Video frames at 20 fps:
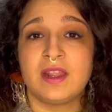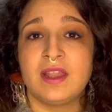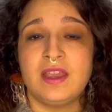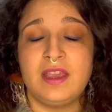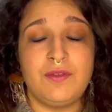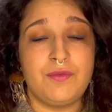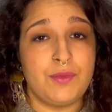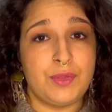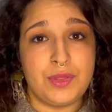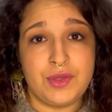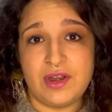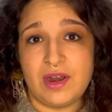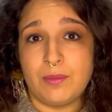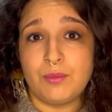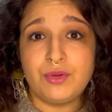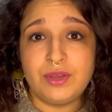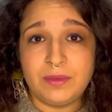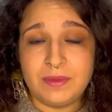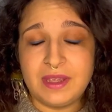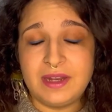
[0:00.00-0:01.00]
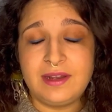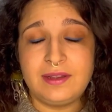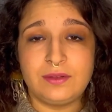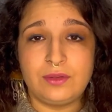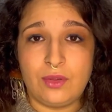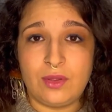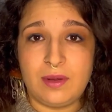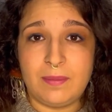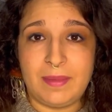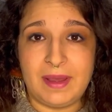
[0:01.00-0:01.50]
Y funciona muy bien en
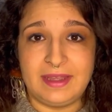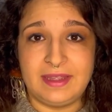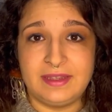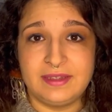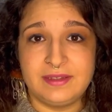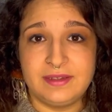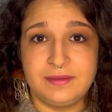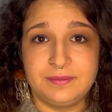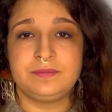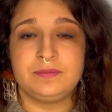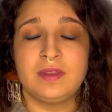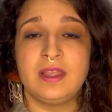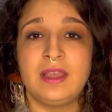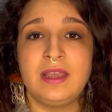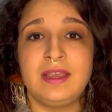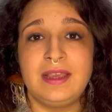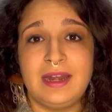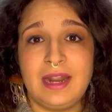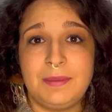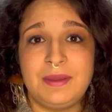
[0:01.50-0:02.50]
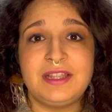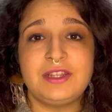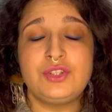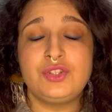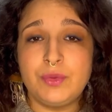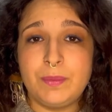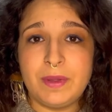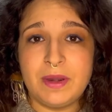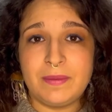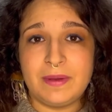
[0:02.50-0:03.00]
todo el país. Grab es
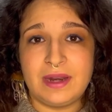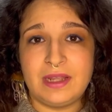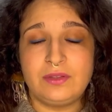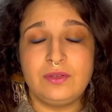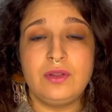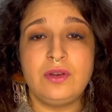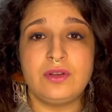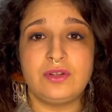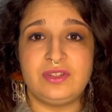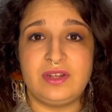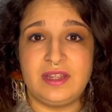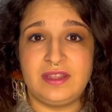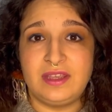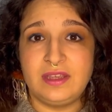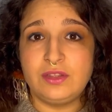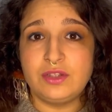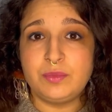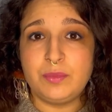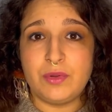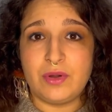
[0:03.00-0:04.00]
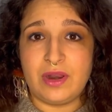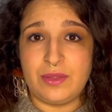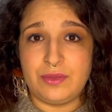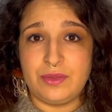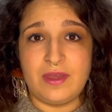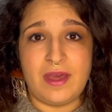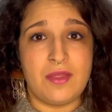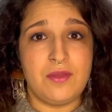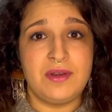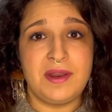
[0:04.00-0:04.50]
súper barato y los trayectos por la
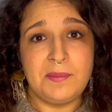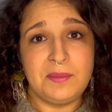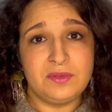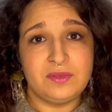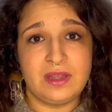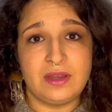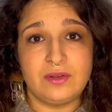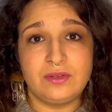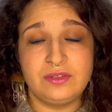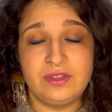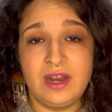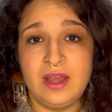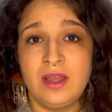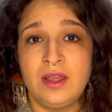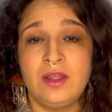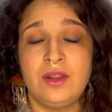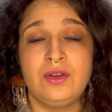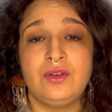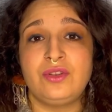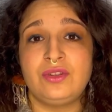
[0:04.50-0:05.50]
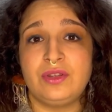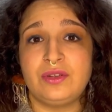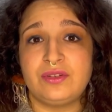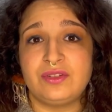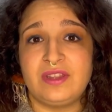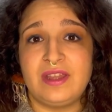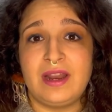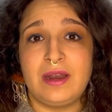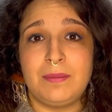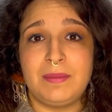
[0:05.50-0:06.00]
ciudad de una punta a otra no te
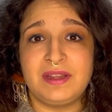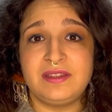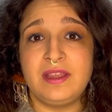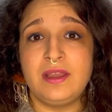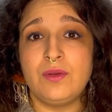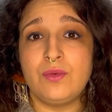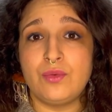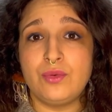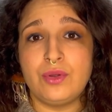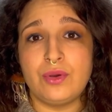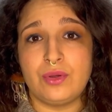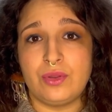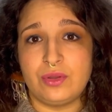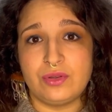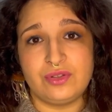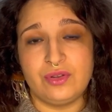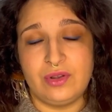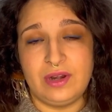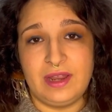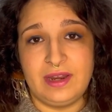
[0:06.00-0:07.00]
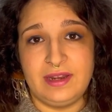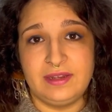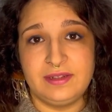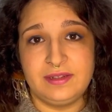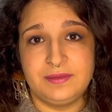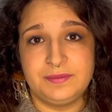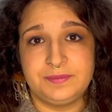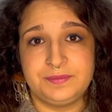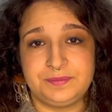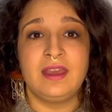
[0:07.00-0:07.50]
costarán más de 1 o 2
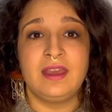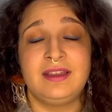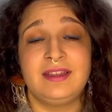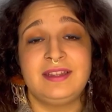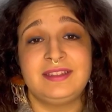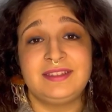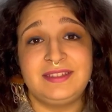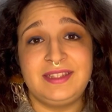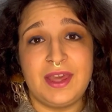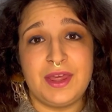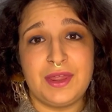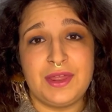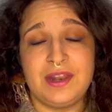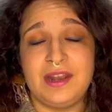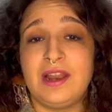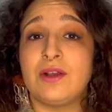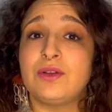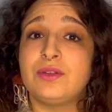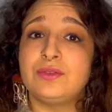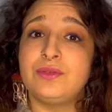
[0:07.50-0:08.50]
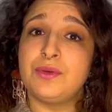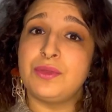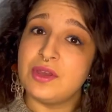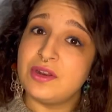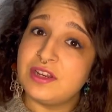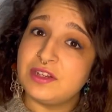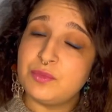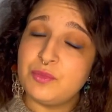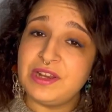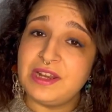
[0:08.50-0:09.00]
dólares. 10. La conducción
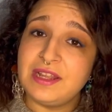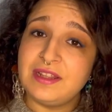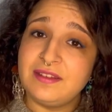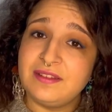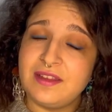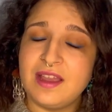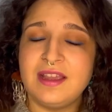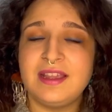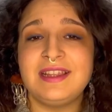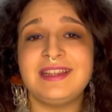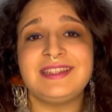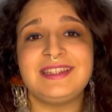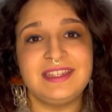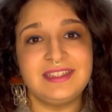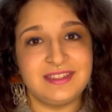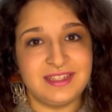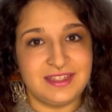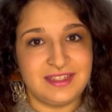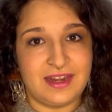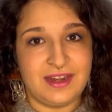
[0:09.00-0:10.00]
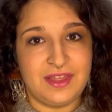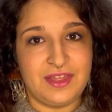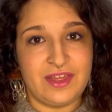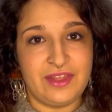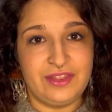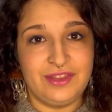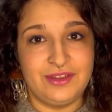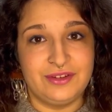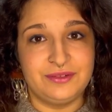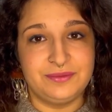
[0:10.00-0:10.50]
es muy lenta y sin
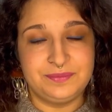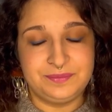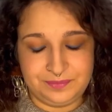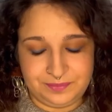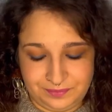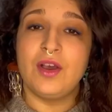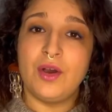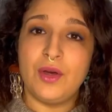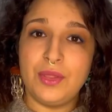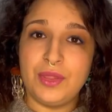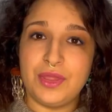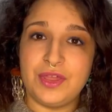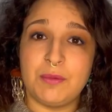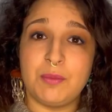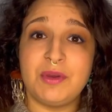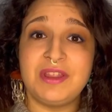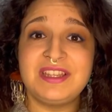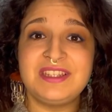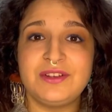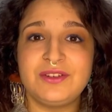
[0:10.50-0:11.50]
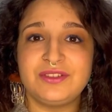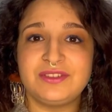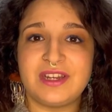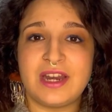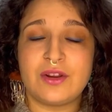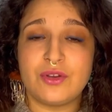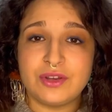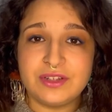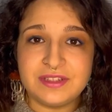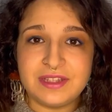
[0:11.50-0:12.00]
señalización. 11. Puedes encontrar
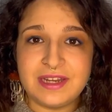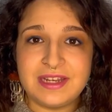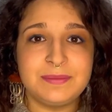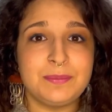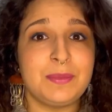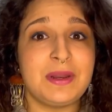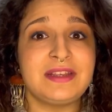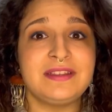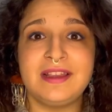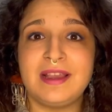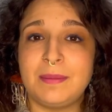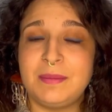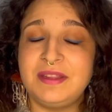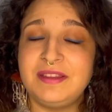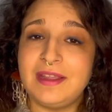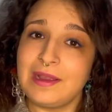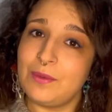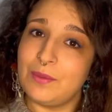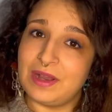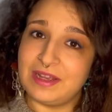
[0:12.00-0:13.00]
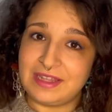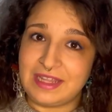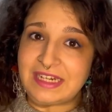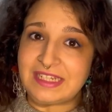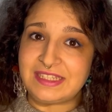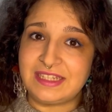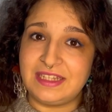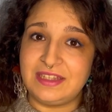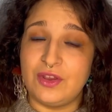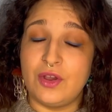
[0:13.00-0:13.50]
cócteles prácticamente en cualquier
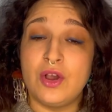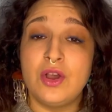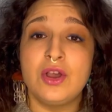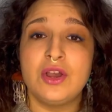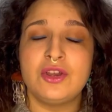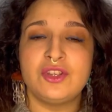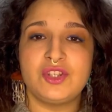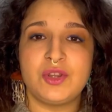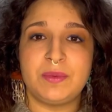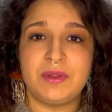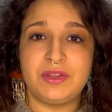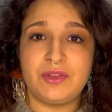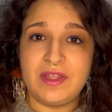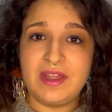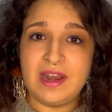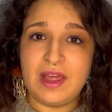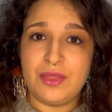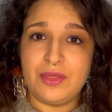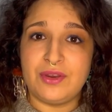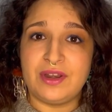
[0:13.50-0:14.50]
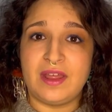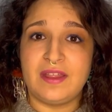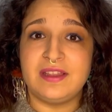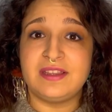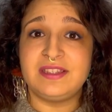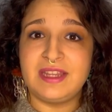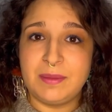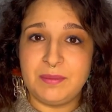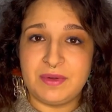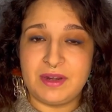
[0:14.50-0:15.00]
sitio, sobre todo en la zona de
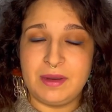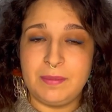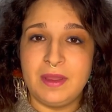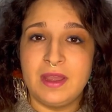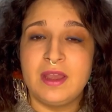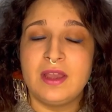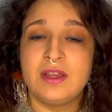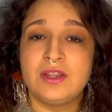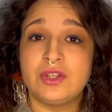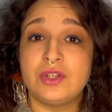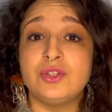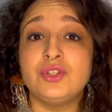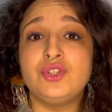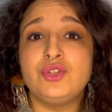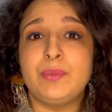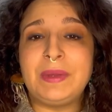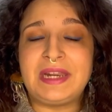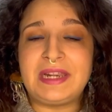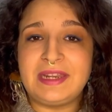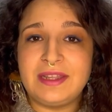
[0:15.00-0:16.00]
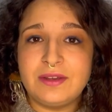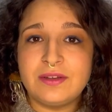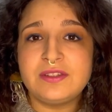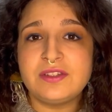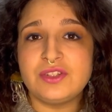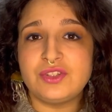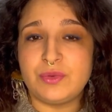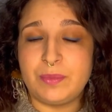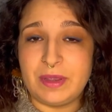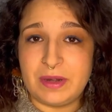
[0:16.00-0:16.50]
Siam Rep, son súper ricos y
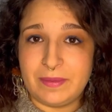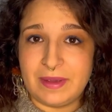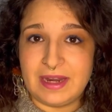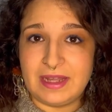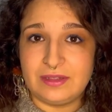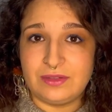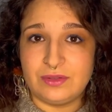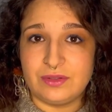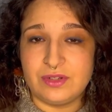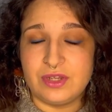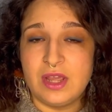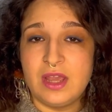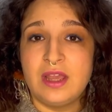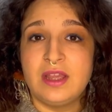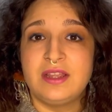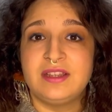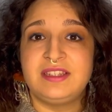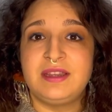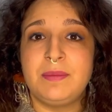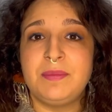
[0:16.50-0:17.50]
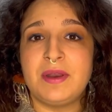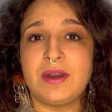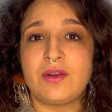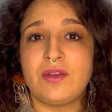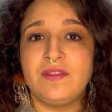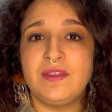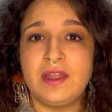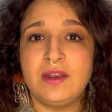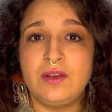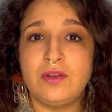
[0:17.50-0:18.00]
súper baratos. Siempre
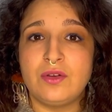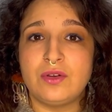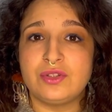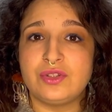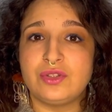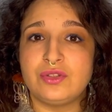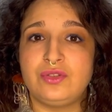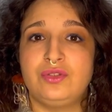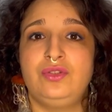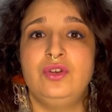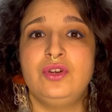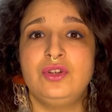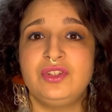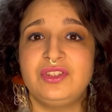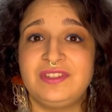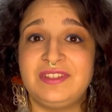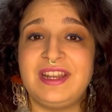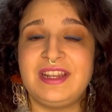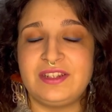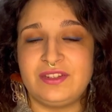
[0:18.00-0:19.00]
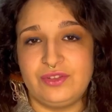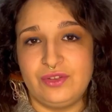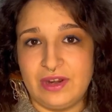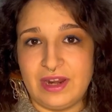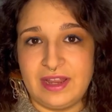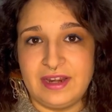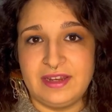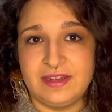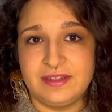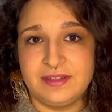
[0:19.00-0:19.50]
rondan los 2-3
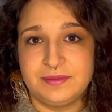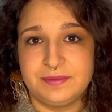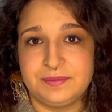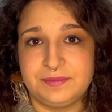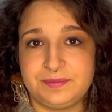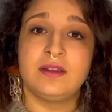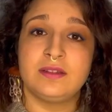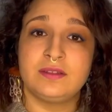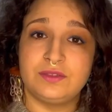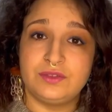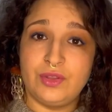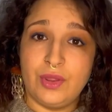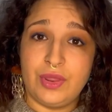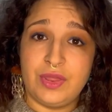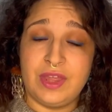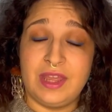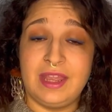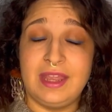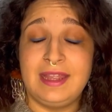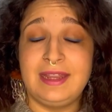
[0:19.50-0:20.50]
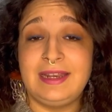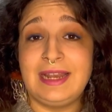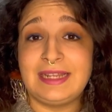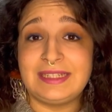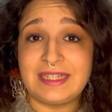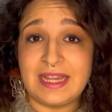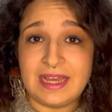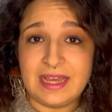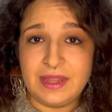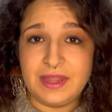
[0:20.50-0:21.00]
dólares. 12. En las
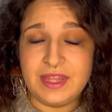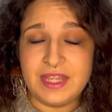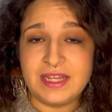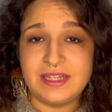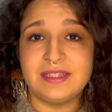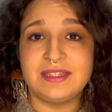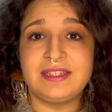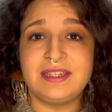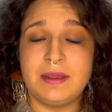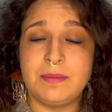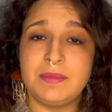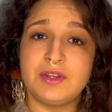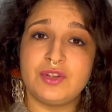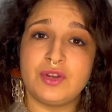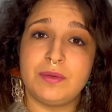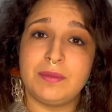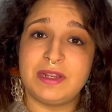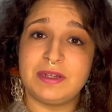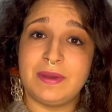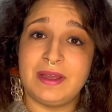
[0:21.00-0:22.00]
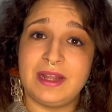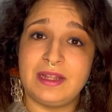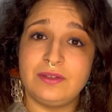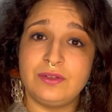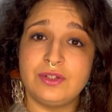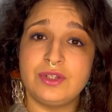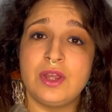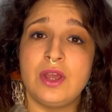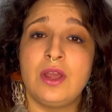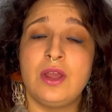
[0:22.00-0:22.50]
agencias siempre son más
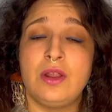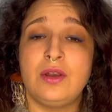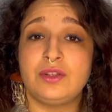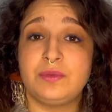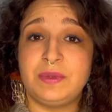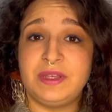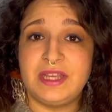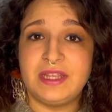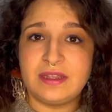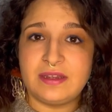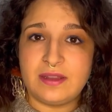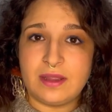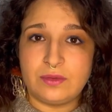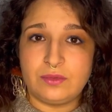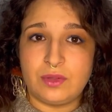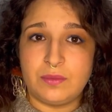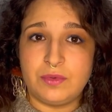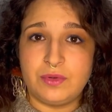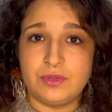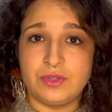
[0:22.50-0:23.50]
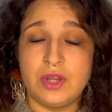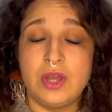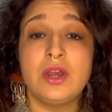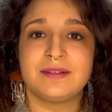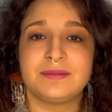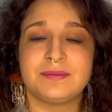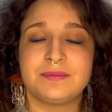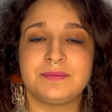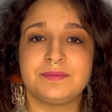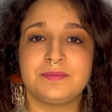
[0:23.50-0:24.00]
baratos los billetes de autobús,
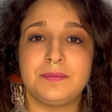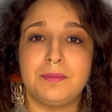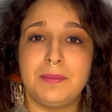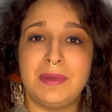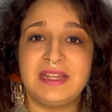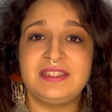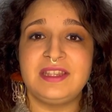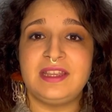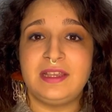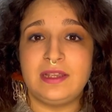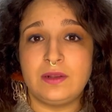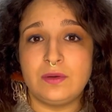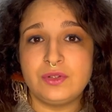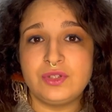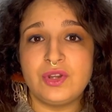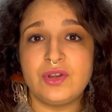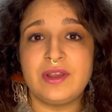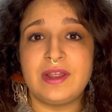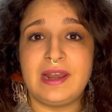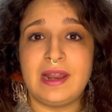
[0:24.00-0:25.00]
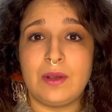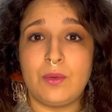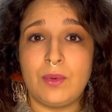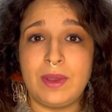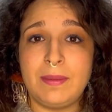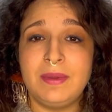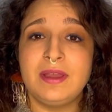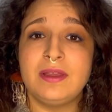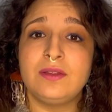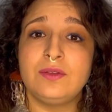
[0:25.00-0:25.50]
más incluso que en la
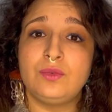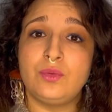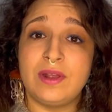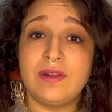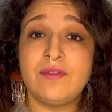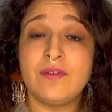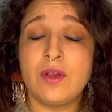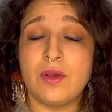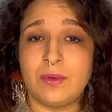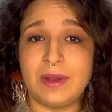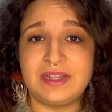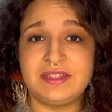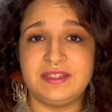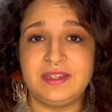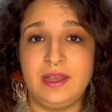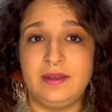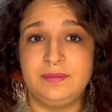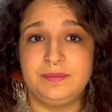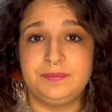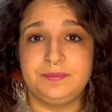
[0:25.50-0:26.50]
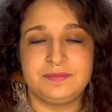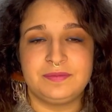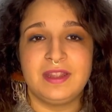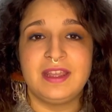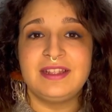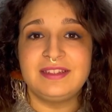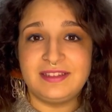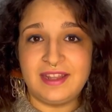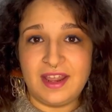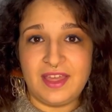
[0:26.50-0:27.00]
web 12 Go Asia.
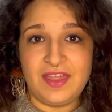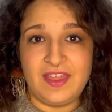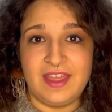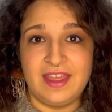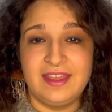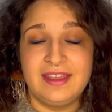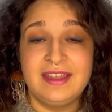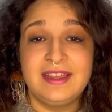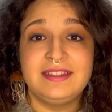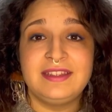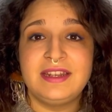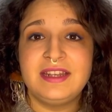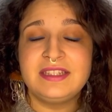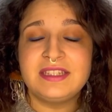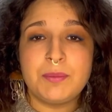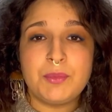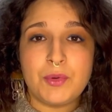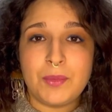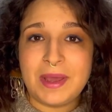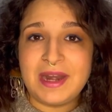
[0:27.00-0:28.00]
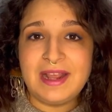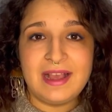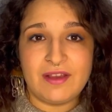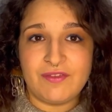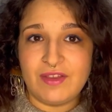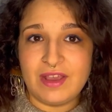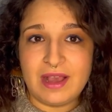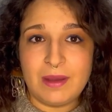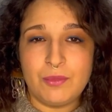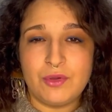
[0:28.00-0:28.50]
13. Tienes que probar el
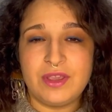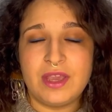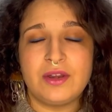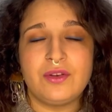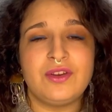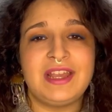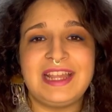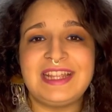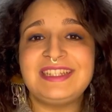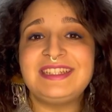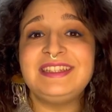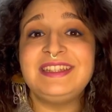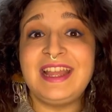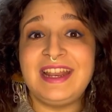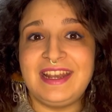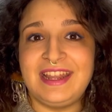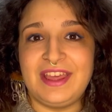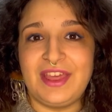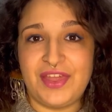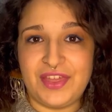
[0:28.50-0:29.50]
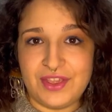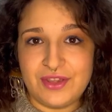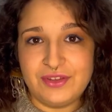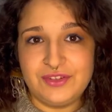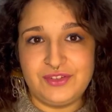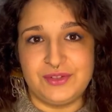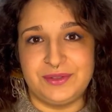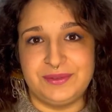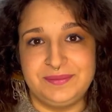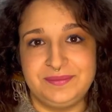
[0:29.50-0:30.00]
café camboyano, es
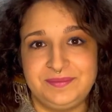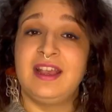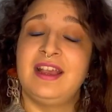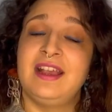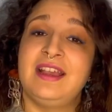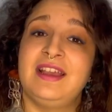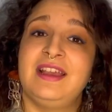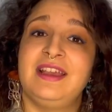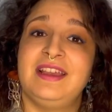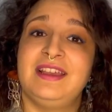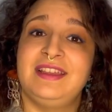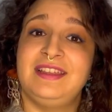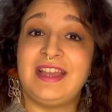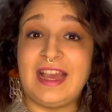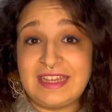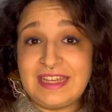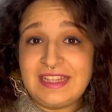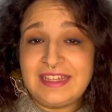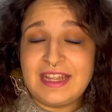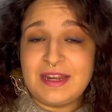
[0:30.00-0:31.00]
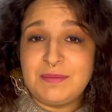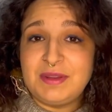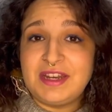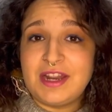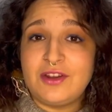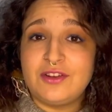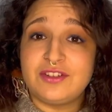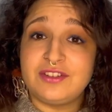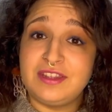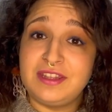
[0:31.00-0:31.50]
delicioso. Y aquí
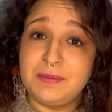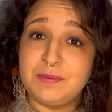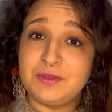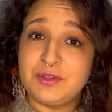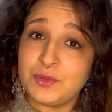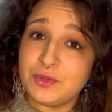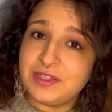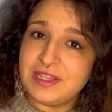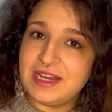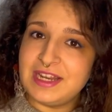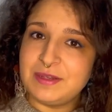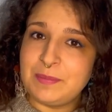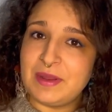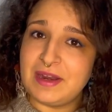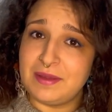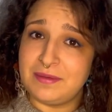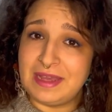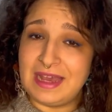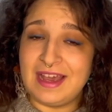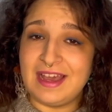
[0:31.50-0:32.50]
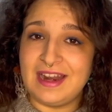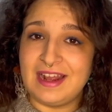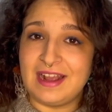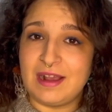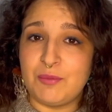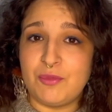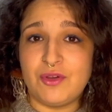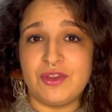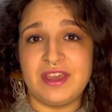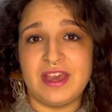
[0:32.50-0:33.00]
terminan los tips útiles para viajar a
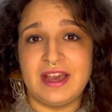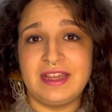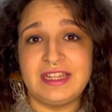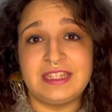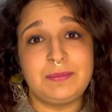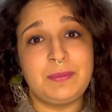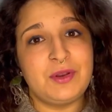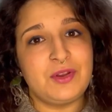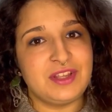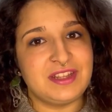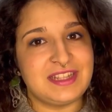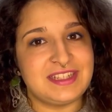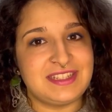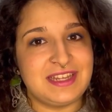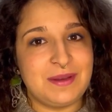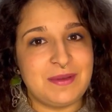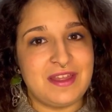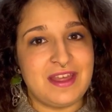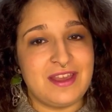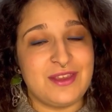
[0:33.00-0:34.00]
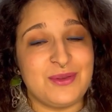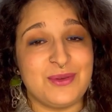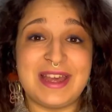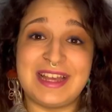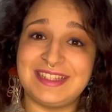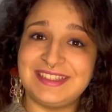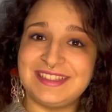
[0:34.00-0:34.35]
Camboya. Espero que te sirva de ayuda.